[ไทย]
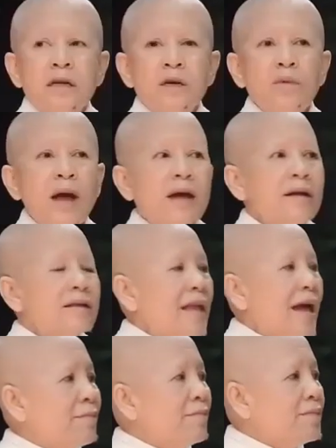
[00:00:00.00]
หรือว่า
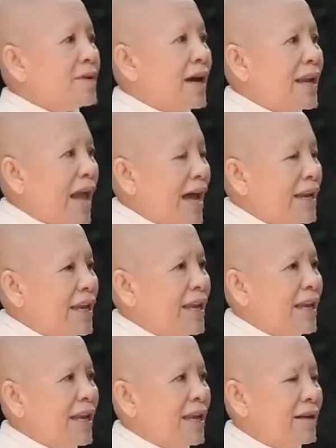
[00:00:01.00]
ทำขณะ
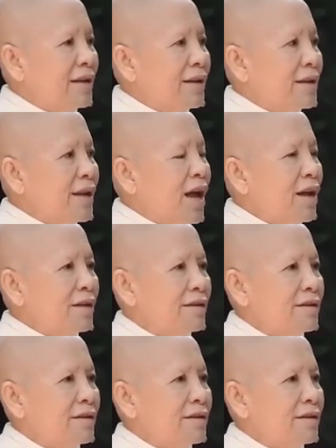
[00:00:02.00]
นี้นะ